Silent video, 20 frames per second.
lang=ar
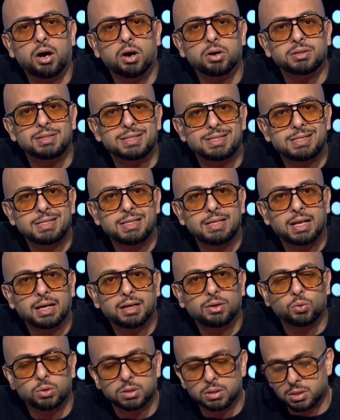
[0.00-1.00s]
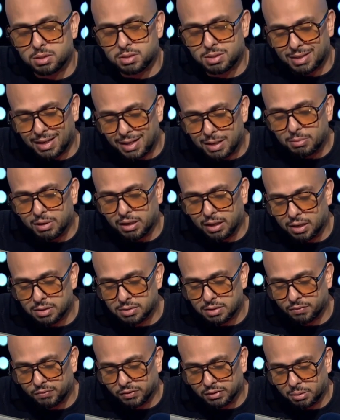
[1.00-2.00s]
ارض سينا والسلام اللي
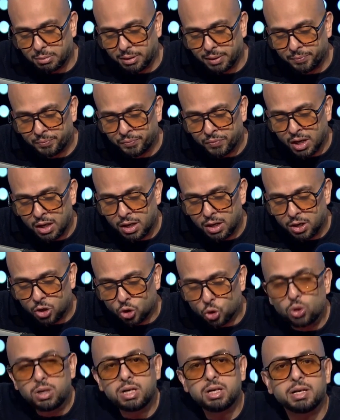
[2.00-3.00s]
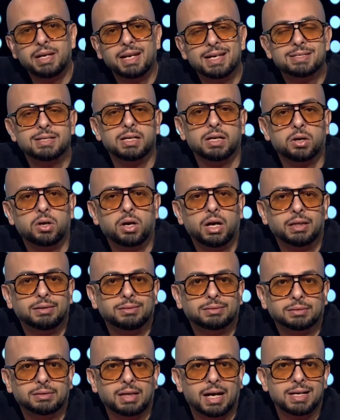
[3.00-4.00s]
حصل فطبعا كل الناس اللي راحت
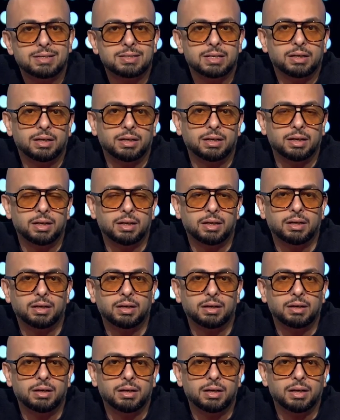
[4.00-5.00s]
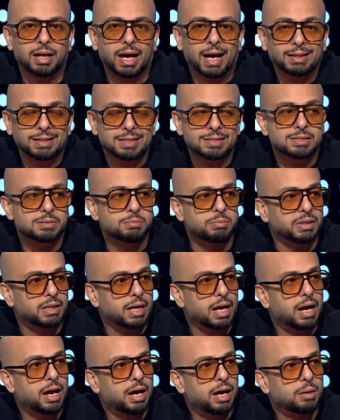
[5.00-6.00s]
هذا الحدث
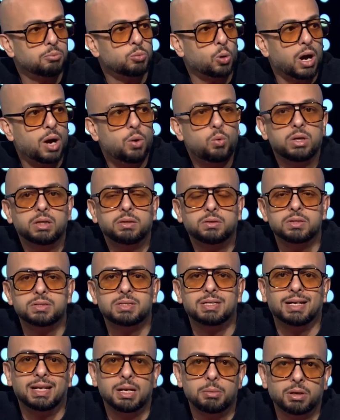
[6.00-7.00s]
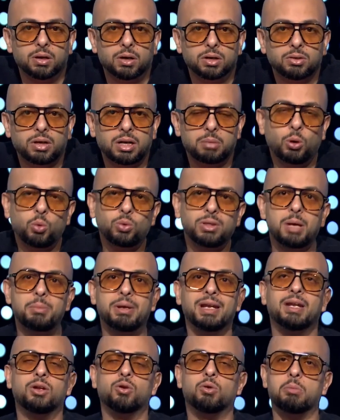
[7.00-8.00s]
بتاع محاوله استجلاب الارض انا بقول
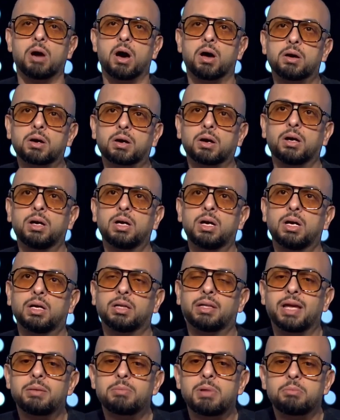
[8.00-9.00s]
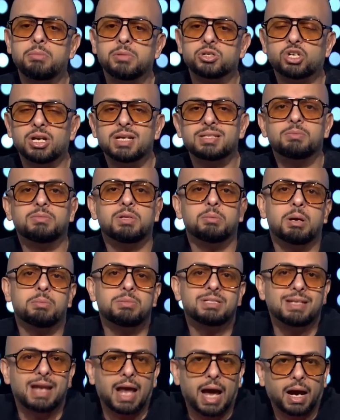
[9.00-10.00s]
دايما ان المعركه دايما مش لازم تبقى
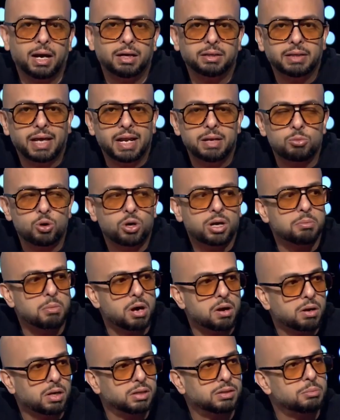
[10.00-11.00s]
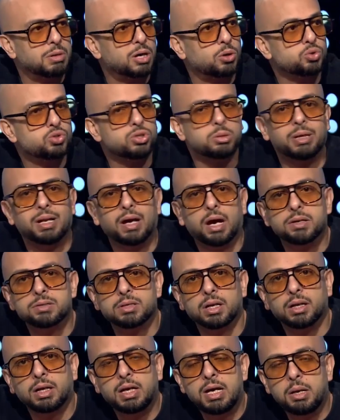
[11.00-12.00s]
بسلاح يعني ممكن المعركه تبقى جزء منها
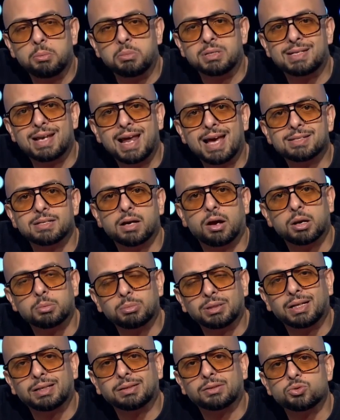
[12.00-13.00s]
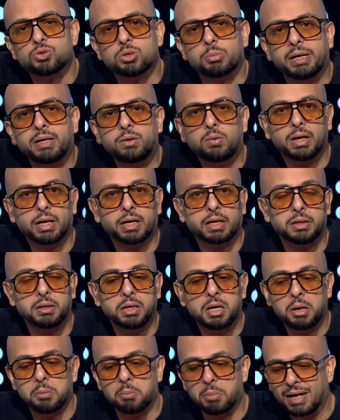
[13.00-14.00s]
حصل بسلاح زي حرب 73 ولكن
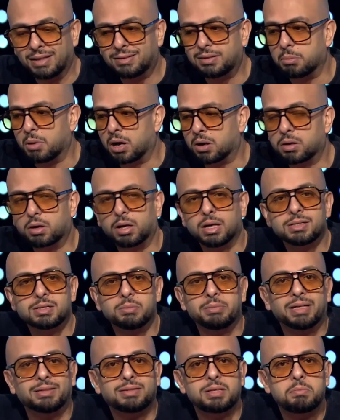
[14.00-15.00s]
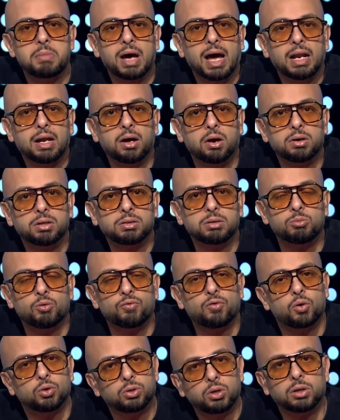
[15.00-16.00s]
بقيه المعركه لازم يتم على ارض
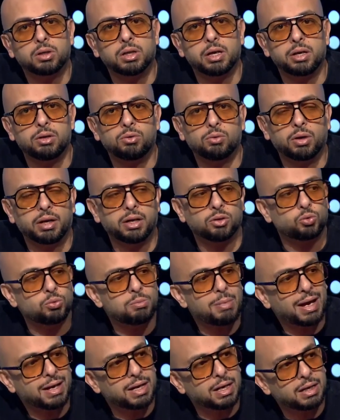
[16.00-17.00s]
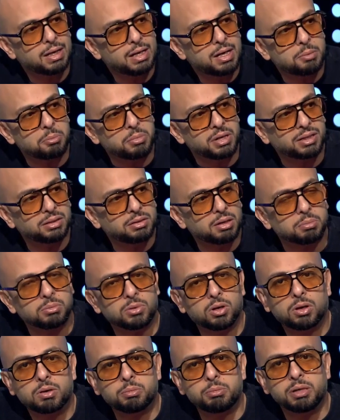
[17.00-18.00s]
مفاوضات لانه احنا طول ما احنا بنضرب
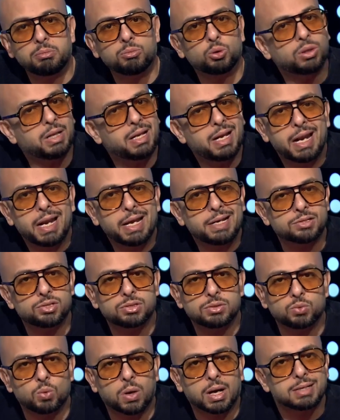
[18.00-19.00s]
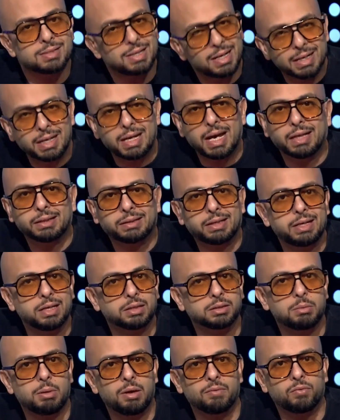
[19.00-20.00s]
نار بيموت لنا ناس وكذلك الناحيه
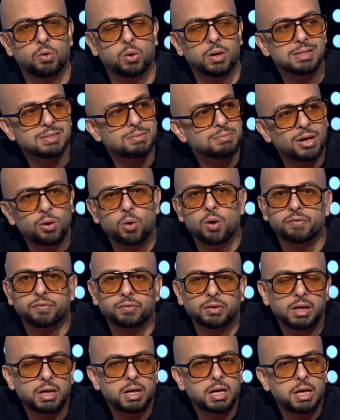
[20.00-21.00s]
الثانيه طبعا فهو لازم ده يقف